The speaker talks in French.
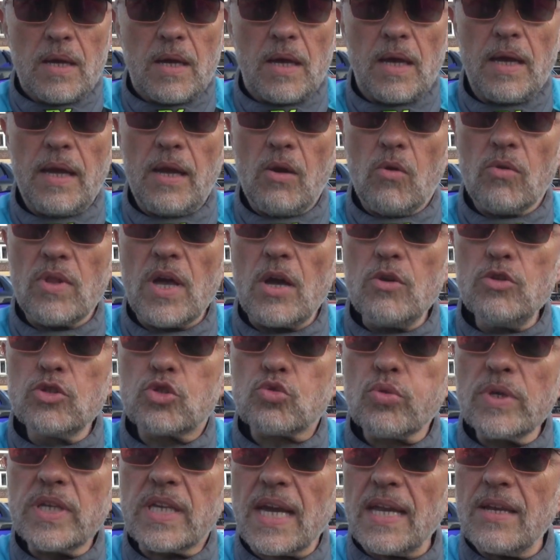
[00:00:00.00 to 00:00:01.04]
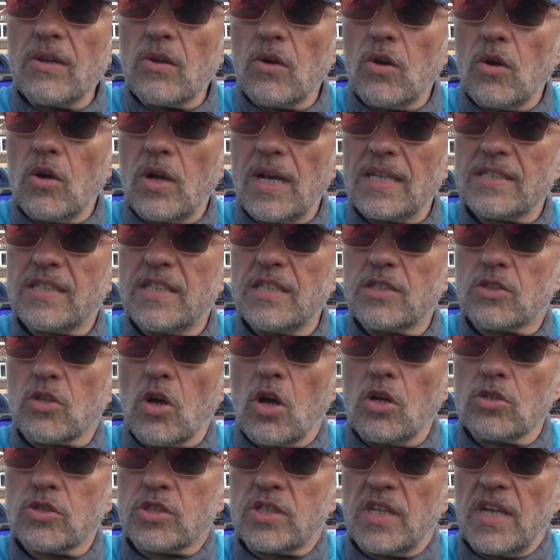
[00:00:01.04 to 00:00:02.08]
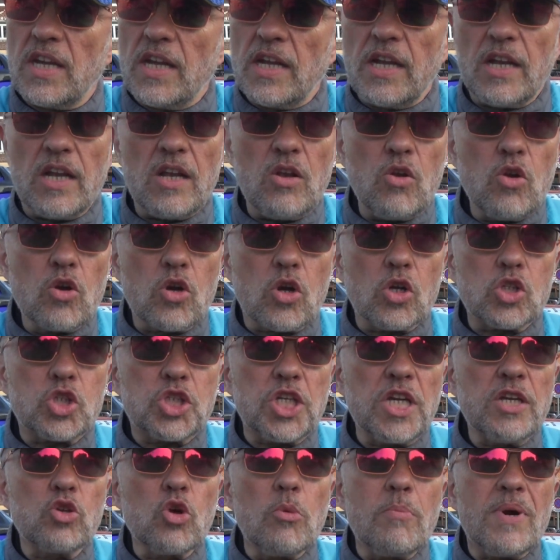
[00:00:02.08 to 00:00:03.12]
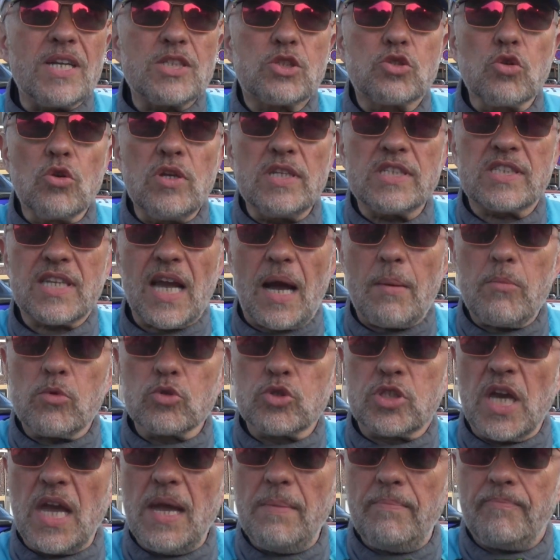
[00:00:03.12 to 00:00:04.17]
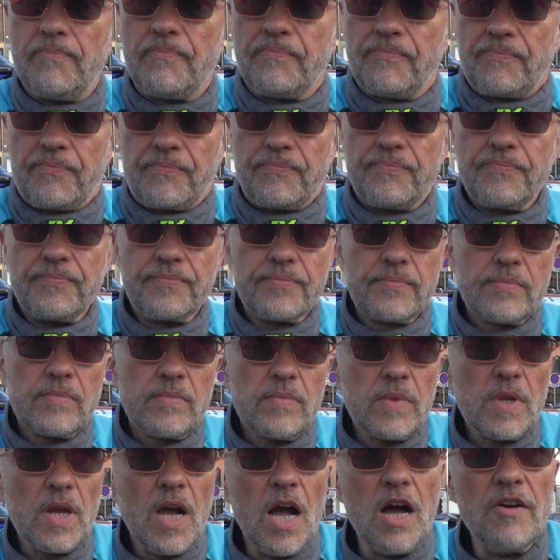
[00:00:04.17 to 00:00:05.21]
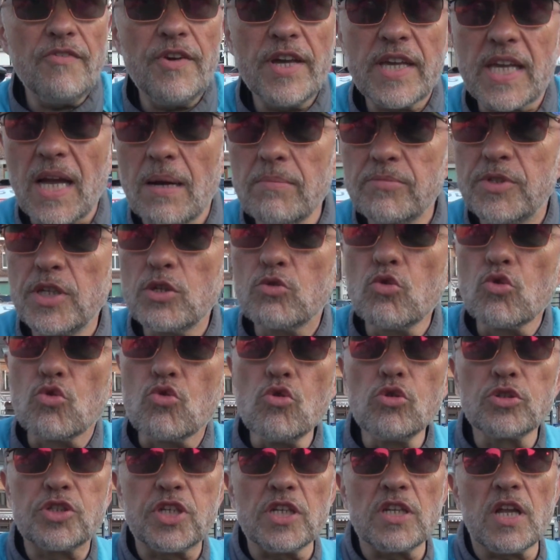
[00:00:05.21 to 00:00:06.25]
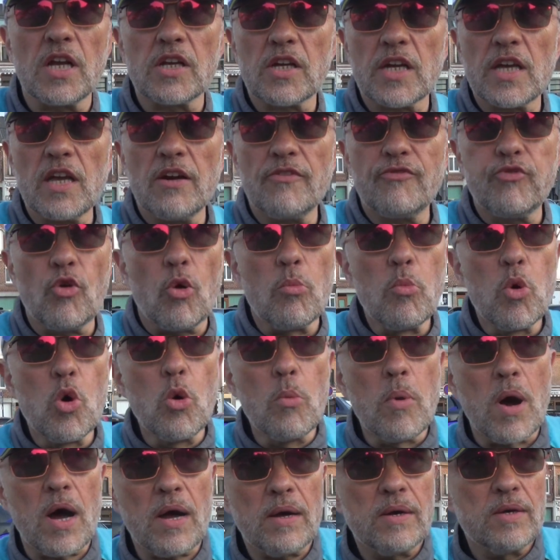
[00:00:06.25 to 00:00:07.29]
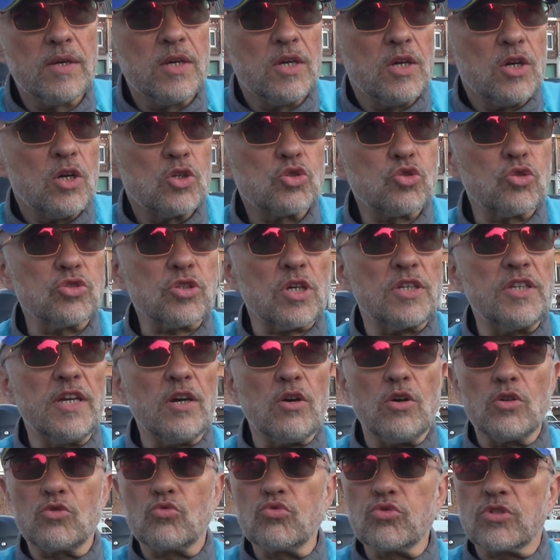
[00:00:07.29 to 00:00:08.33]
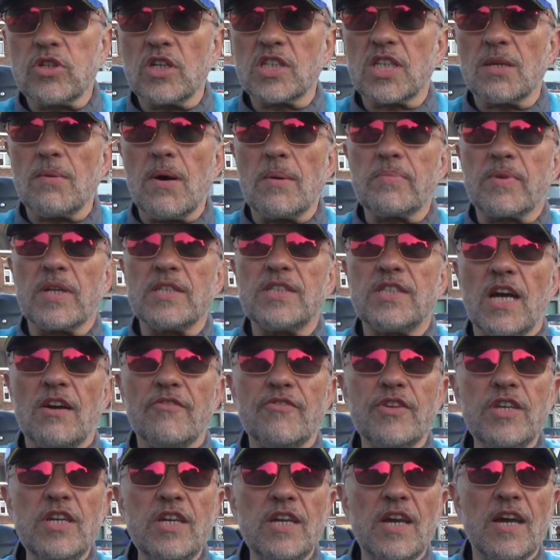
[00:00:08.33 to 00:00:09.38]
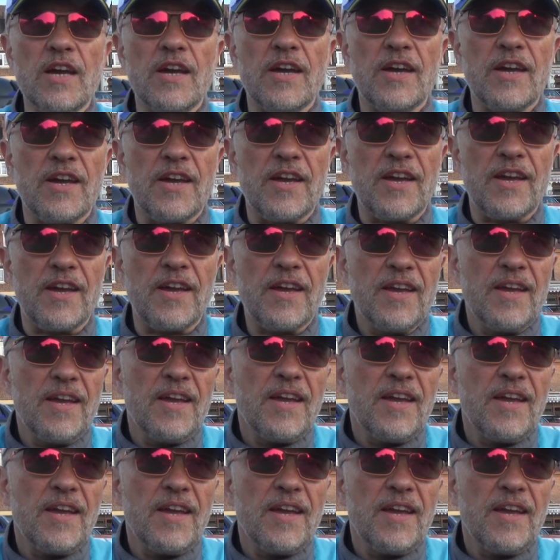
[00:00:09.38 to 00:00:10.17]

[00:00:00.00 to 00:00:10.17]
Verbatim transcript: Et on a eu ce week-end euh, l'assistance et le coaching de Mathieu Lescarmontier, avec un petit coucou aussi d'Adrien Fourmeau. Bah, j'oserais dire, tout ça, ça m'a peut-être servi. Et,